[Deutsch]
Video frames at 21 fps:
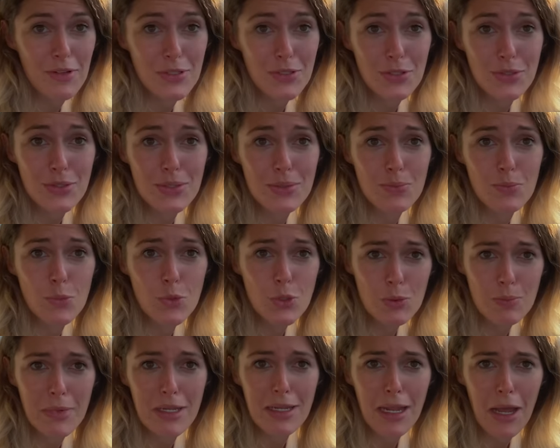weil sonst
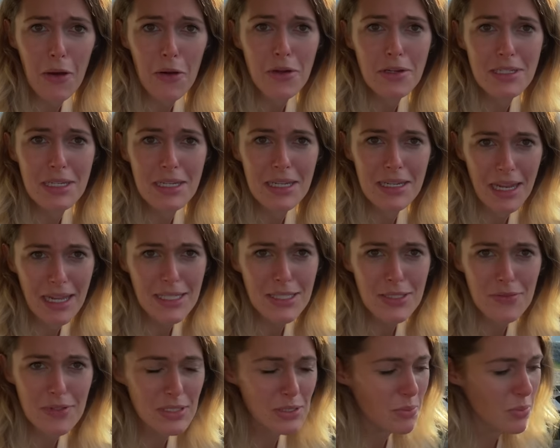muss man auch in den
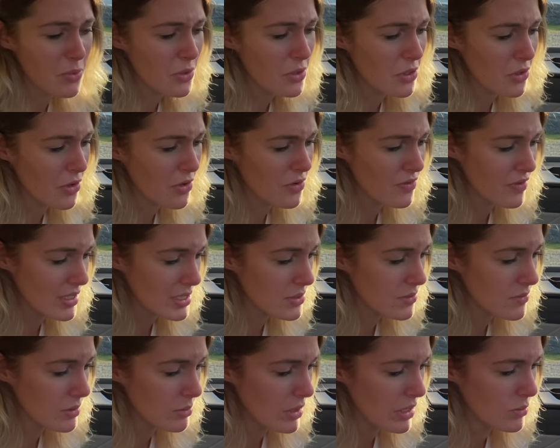Knast, wenn es blöd läuft,
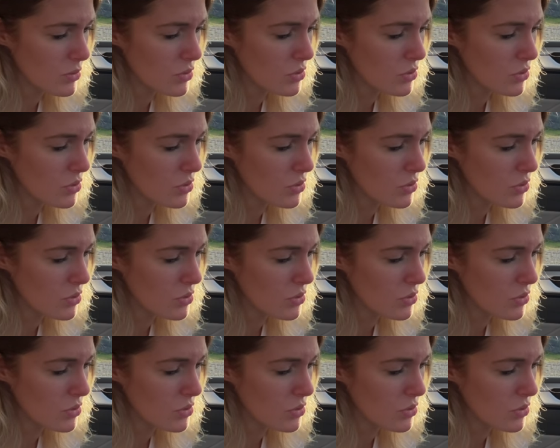fast so wie bei